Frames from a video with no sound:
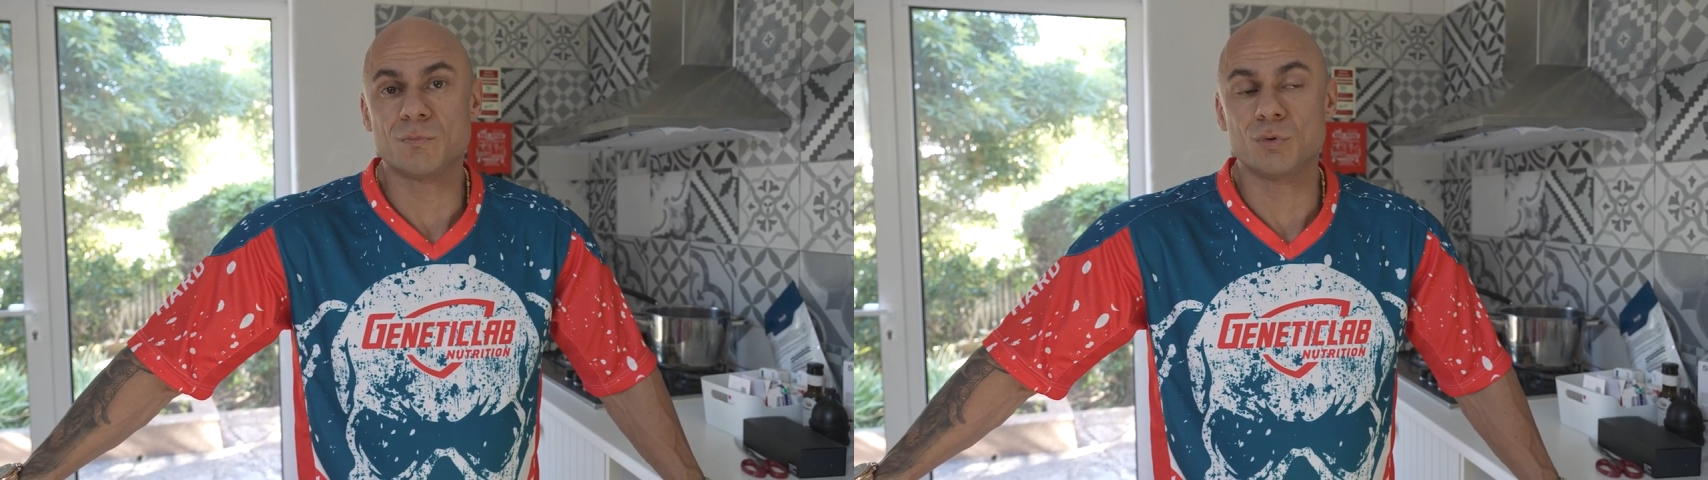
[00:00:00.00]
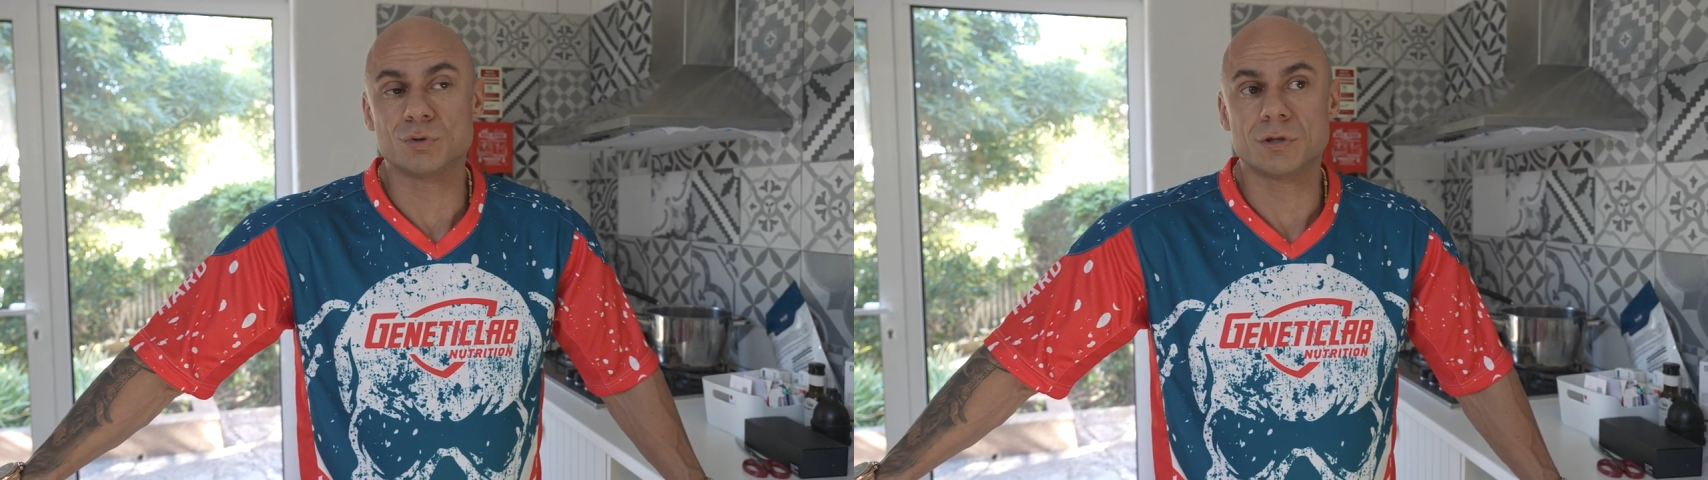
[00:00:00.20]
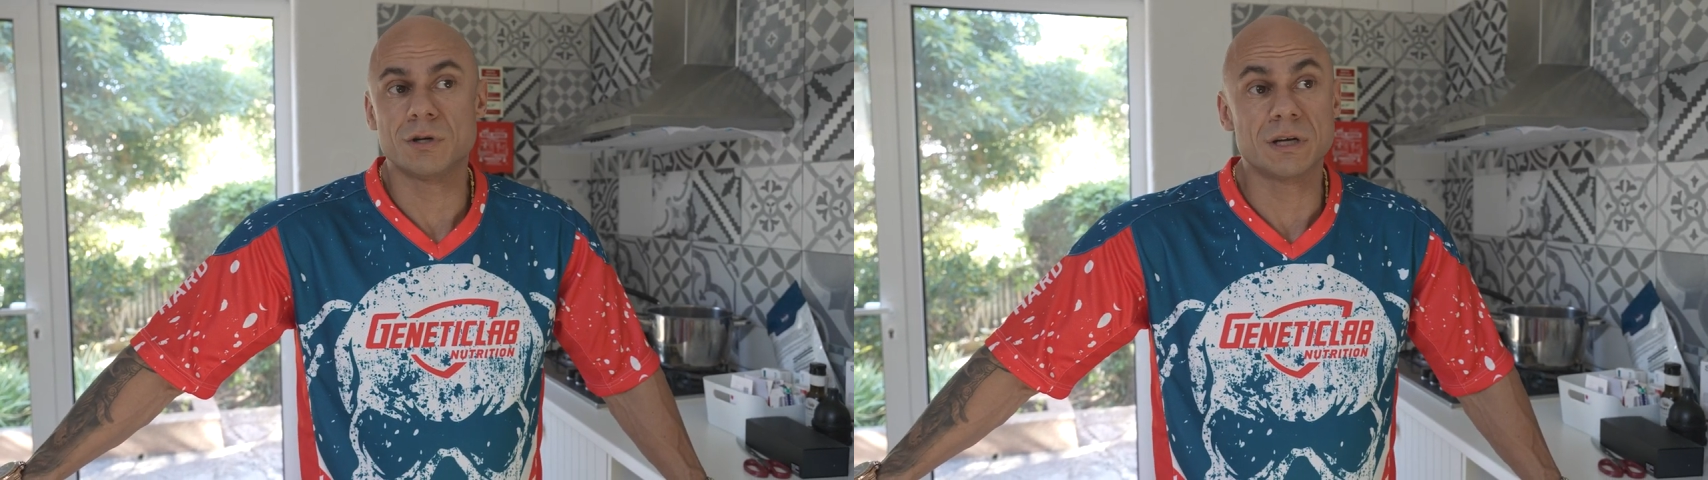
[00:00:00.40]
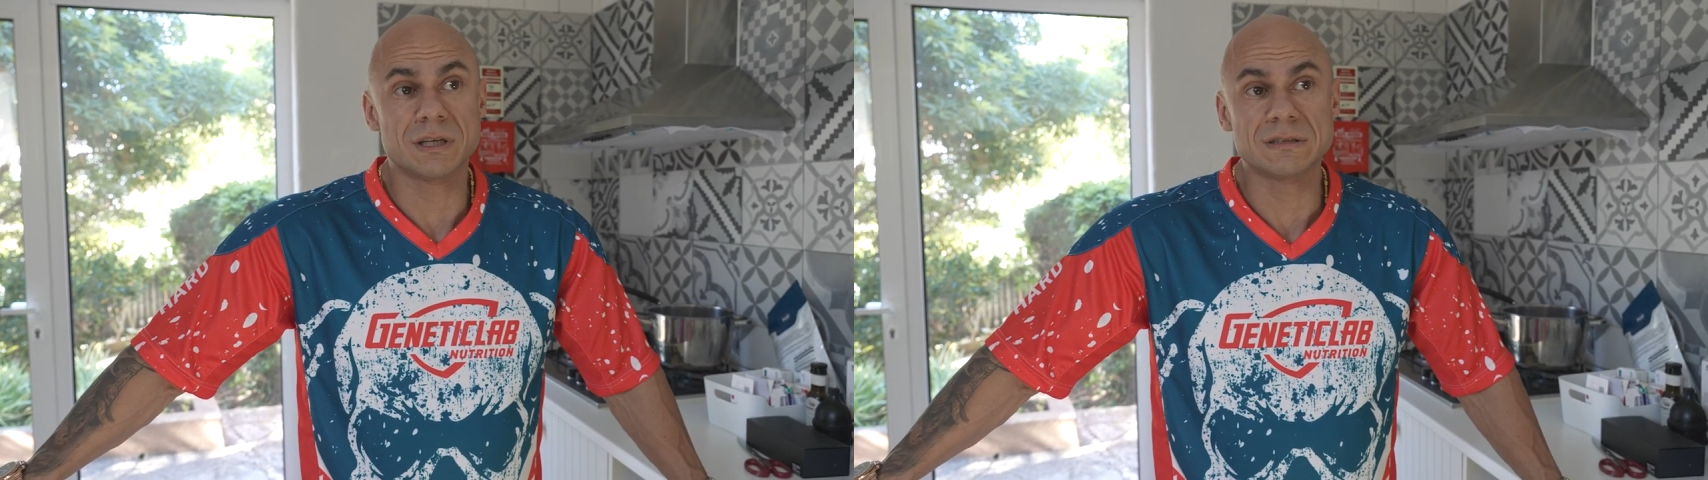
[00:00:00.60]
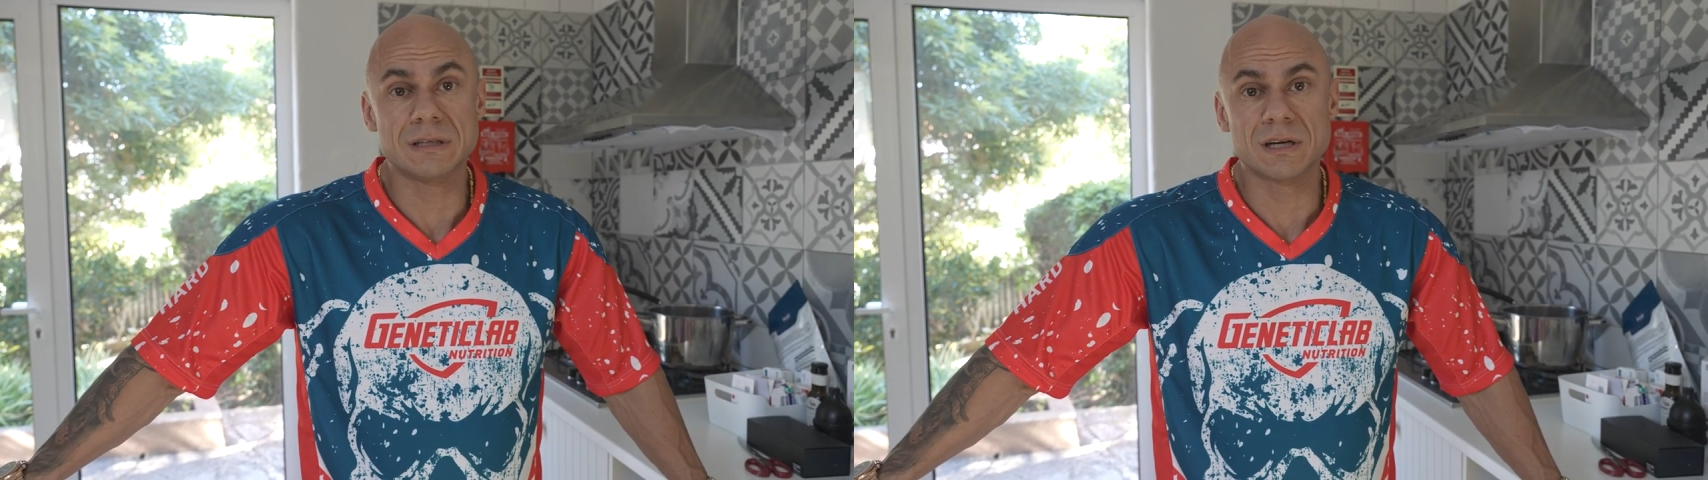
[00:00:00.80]
будут
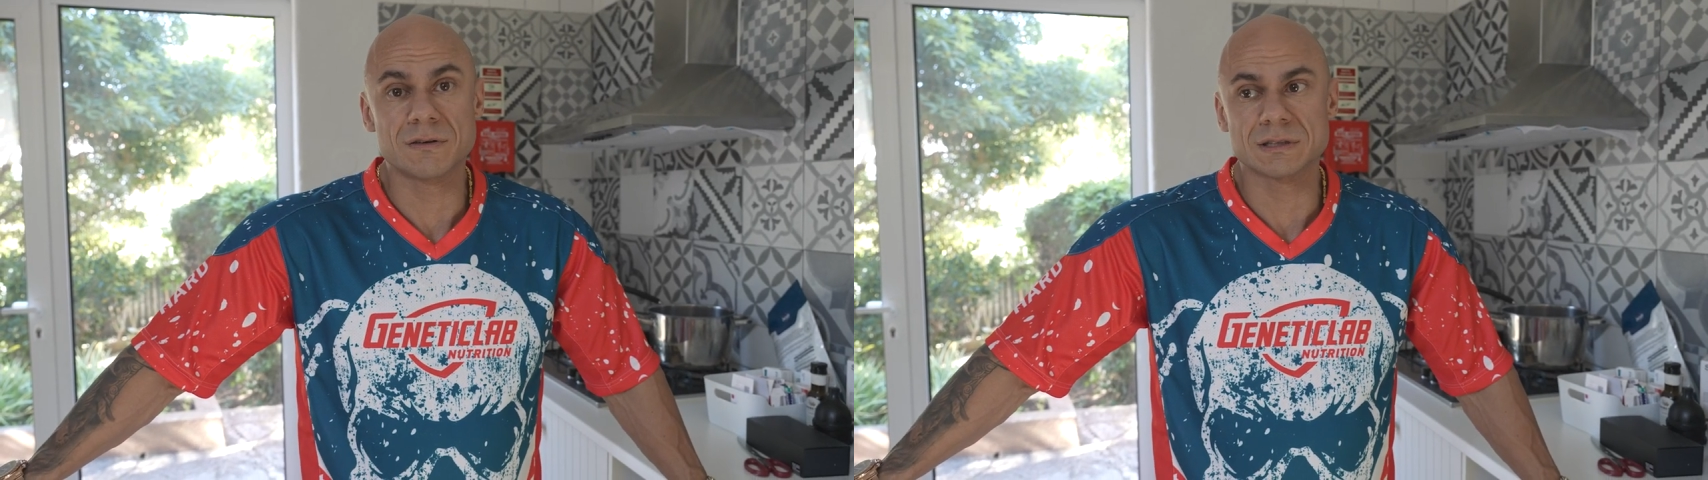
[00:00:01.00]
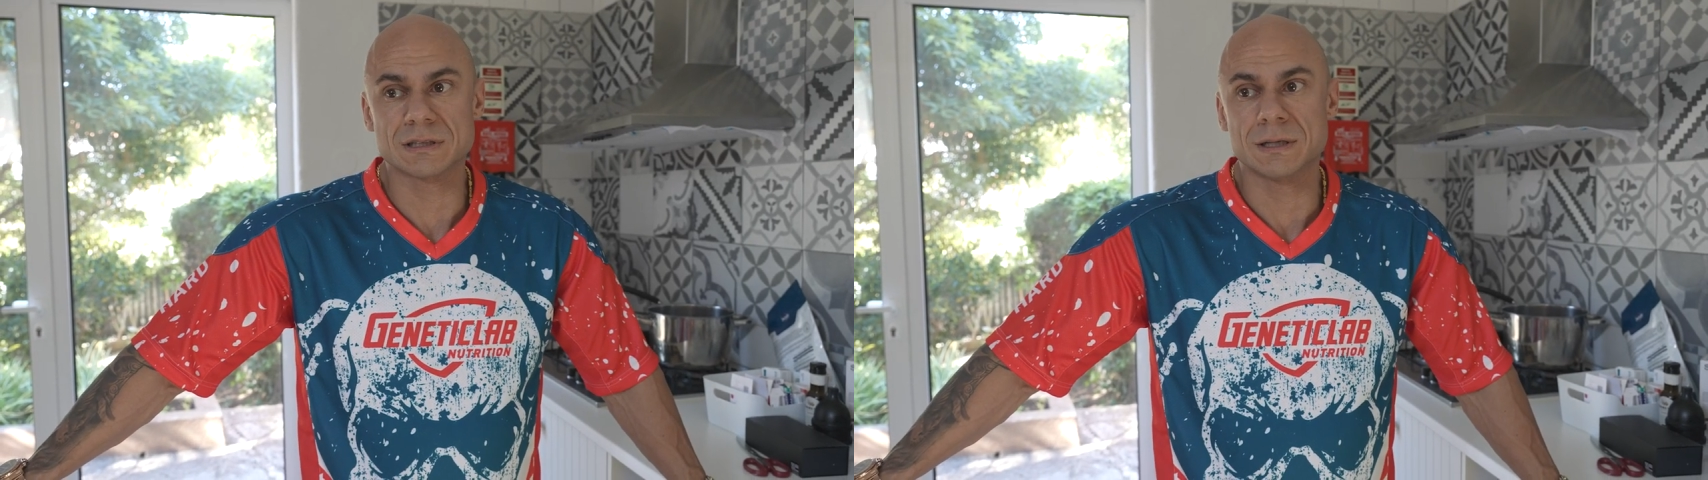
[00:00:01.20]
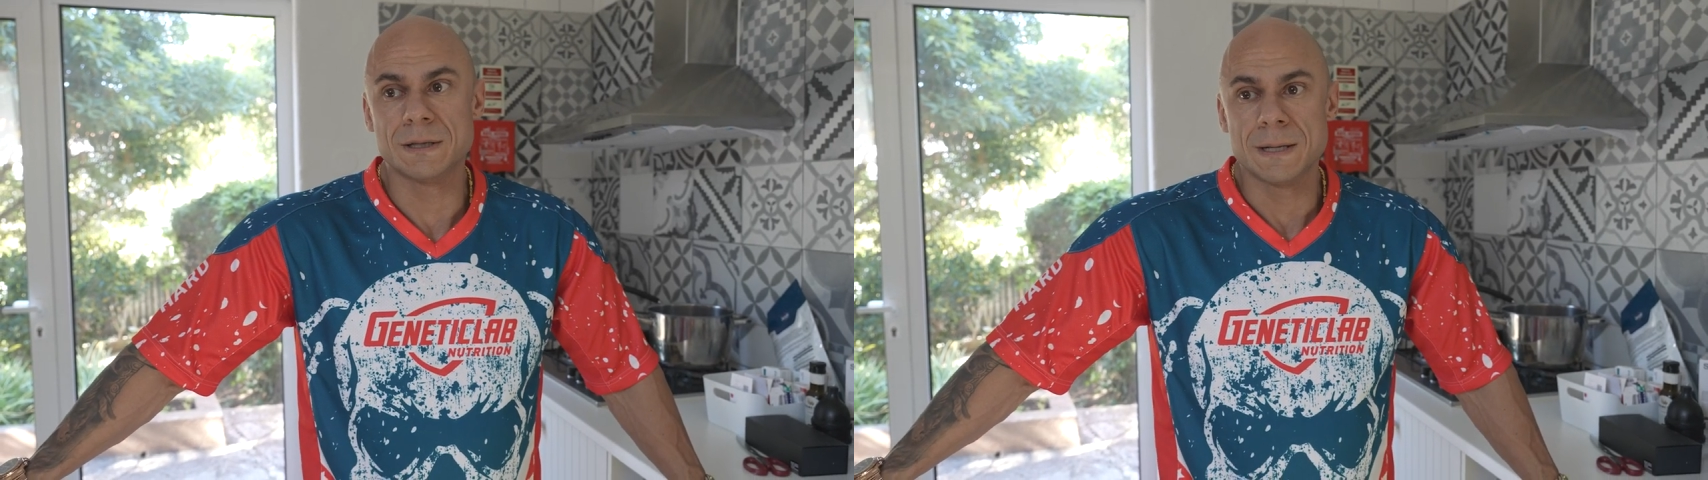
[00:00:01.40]
регистрироваться.